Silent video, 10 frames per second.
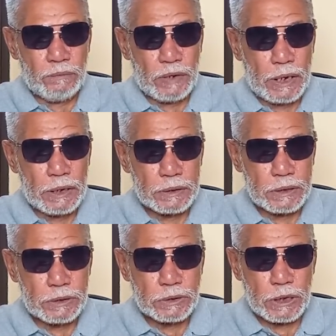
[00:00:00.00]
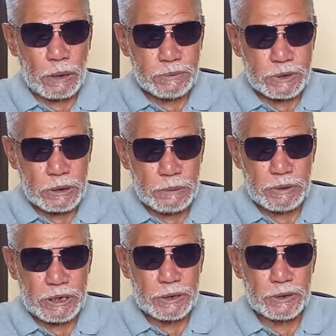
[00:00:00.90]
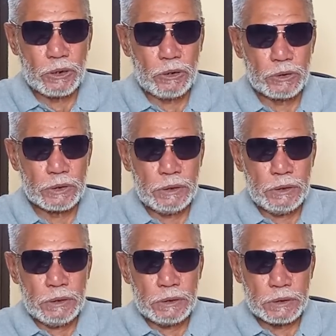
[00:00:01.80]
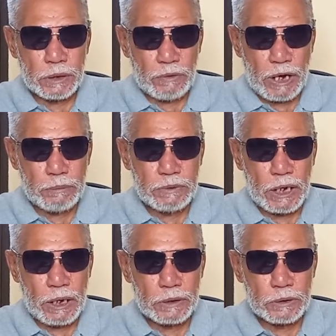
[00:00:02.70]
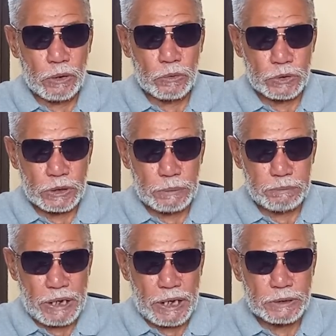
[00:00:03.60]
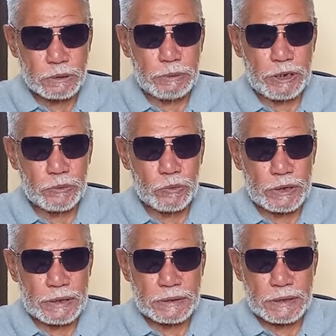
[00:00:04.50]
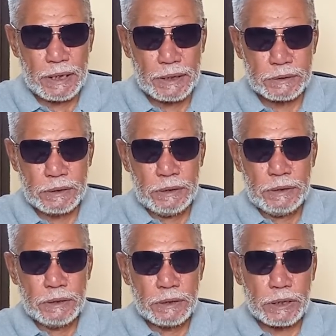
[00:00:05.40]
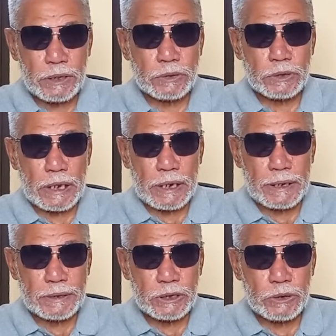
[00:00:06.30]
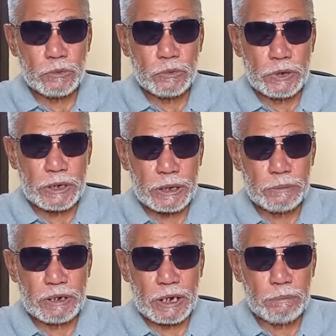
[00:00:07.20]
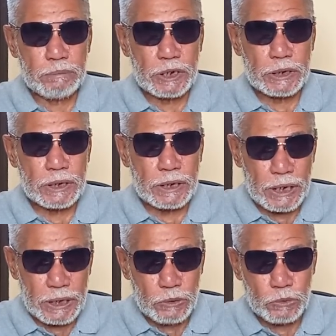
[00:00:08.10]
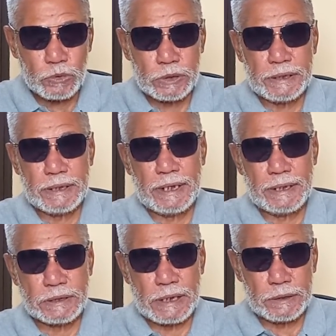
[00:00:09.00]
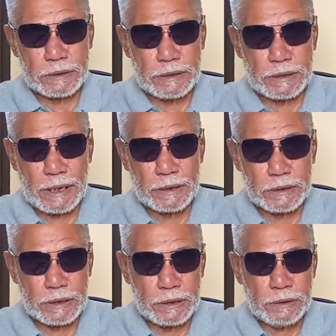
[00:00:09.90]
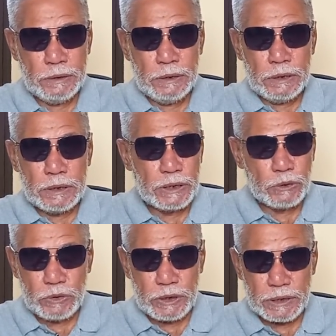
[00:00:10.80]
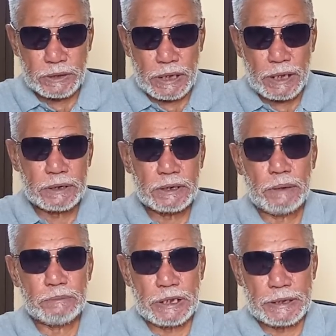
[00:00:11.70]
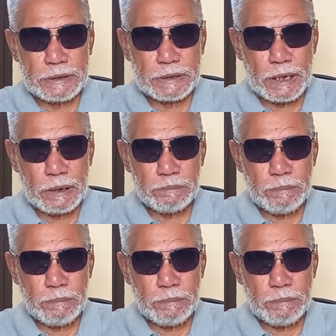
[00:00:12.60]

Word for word: वहाँ के सबसे बड़े डॉन नवाब खान और उसके पांच बेटों के साथ किस तरह से उनके बराबर खड़ा होते हैं छाती तान के ये कोई आसान काम नहीं था